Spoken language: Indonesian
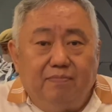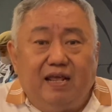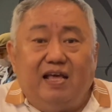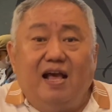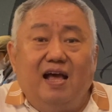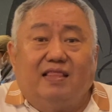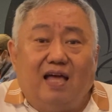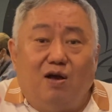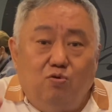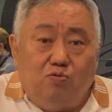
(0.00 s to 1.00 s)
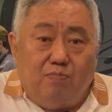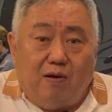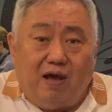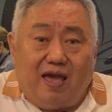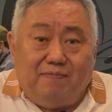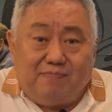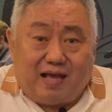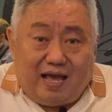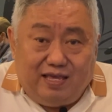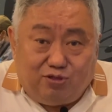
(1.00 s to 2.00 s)
Mereka nggak tahu bahwa
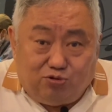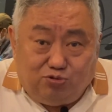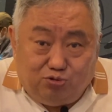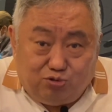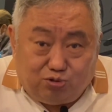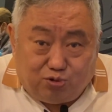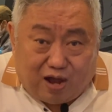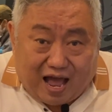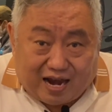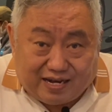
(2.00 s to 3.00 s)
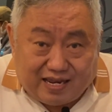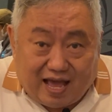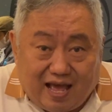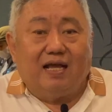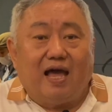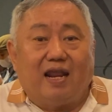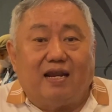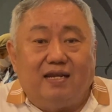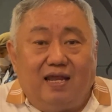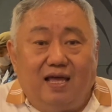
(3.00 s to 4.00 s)
MK itu justru ada
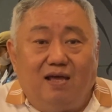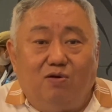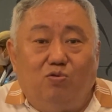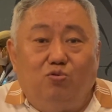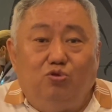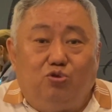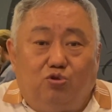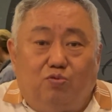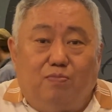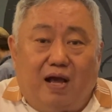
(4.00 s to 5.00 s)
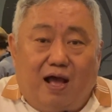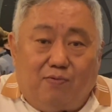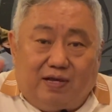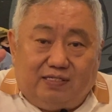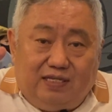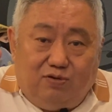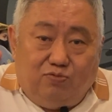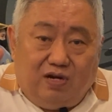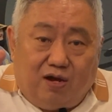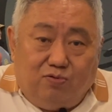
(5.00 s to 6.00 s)
karena untuk mengawasi
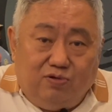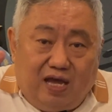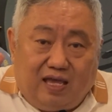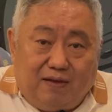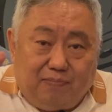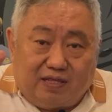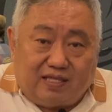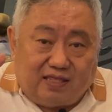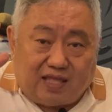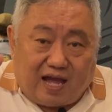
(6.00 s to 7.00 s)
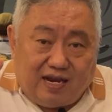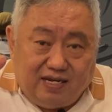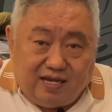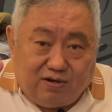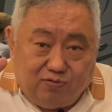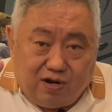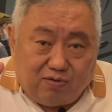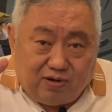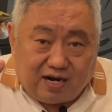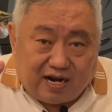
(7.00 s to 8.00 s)
undang-undang yang bertentangan dengan
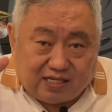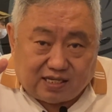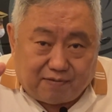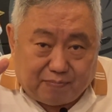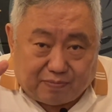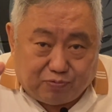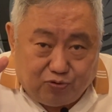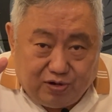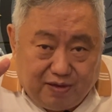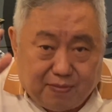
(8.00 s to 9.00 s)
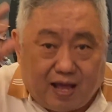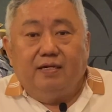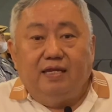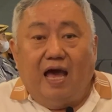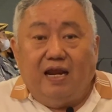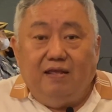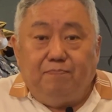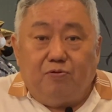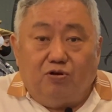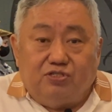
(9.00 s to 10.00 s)
Undang-Undang Dasar 45.
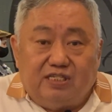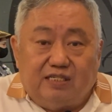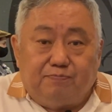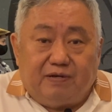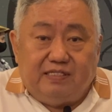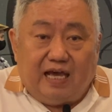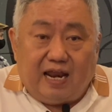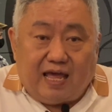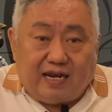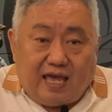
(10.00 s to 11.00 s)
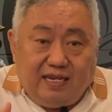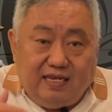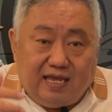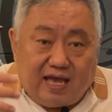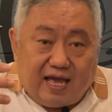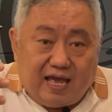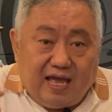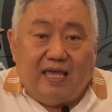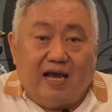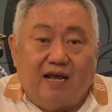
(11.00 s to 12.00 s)
Dari proses proses
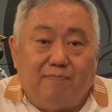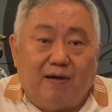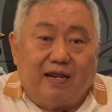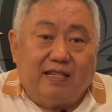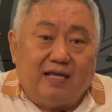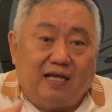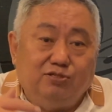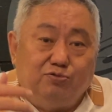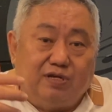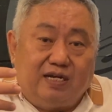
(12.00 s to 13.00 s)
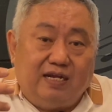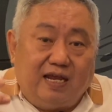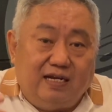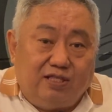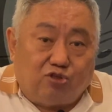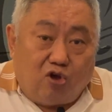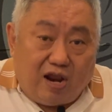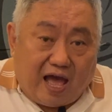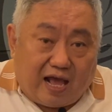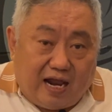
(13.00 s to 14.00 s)
perjalanannya yang kemarin ngajukan dan
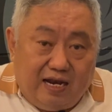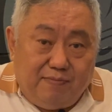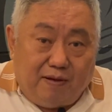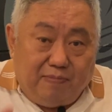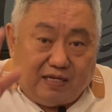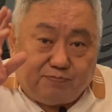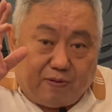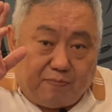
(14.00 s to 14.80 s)
ditolak 15